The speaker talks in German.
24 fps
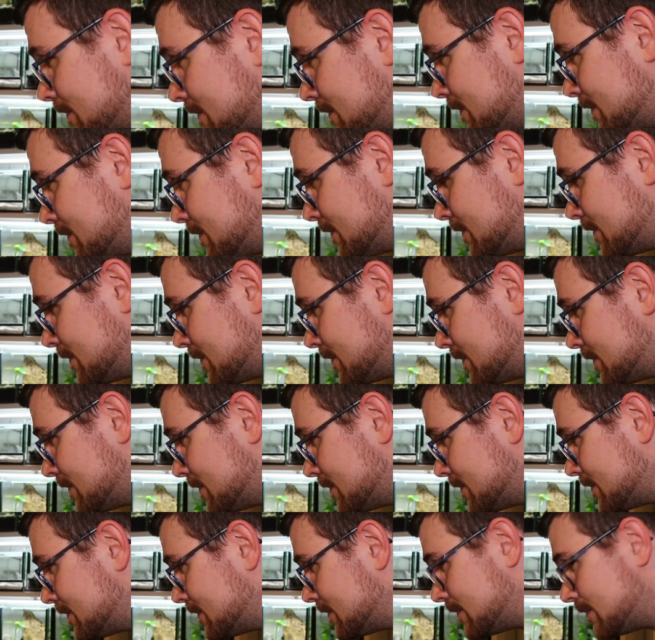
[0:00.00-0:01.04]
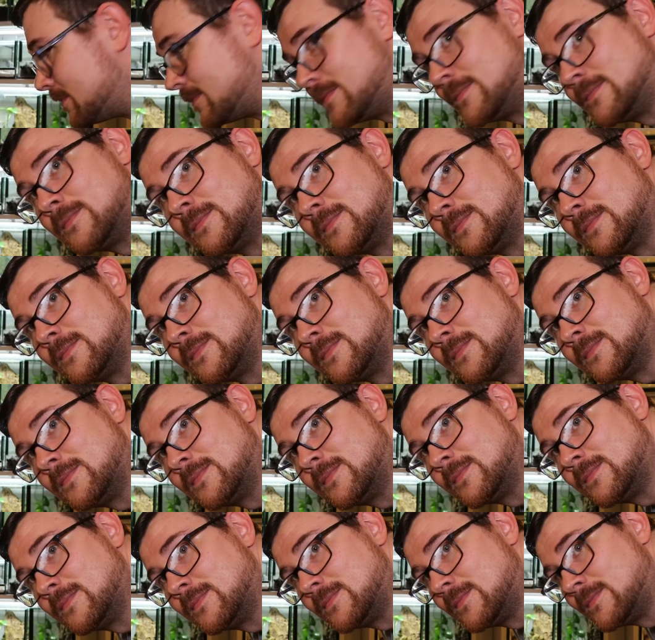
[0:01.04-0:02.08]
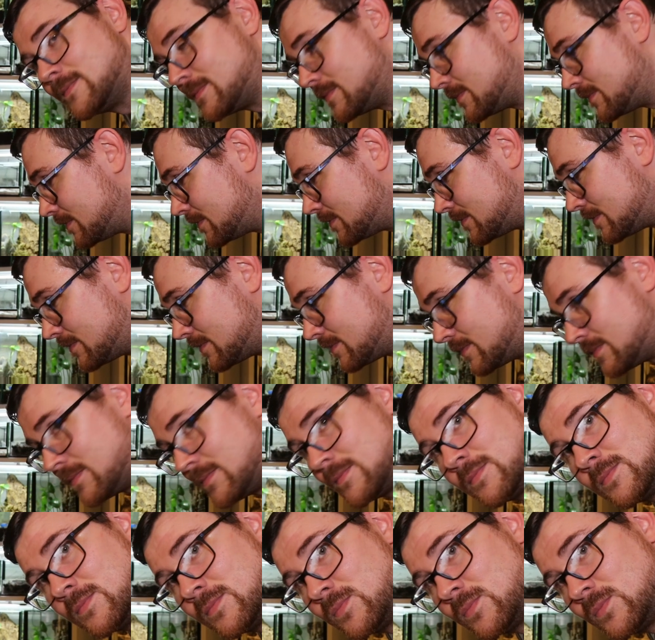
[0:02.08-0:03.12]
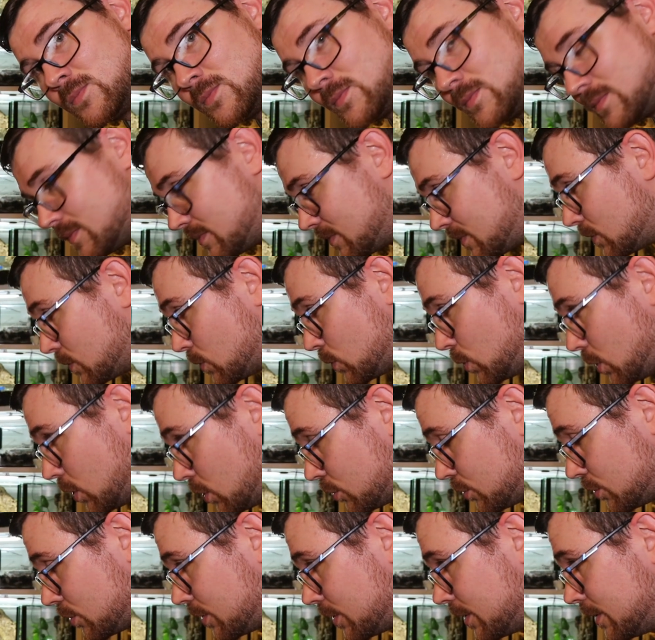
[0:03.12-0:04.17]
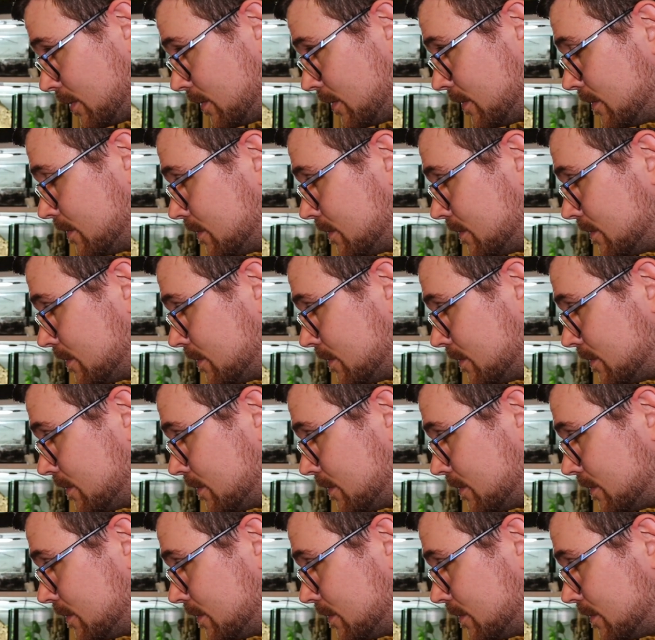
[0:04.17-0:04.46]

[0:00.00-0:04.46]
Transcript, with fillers: Ja. Aber jetzt guck, guck mal, ist das die Höhe, die du meinst? Ja, ist okay.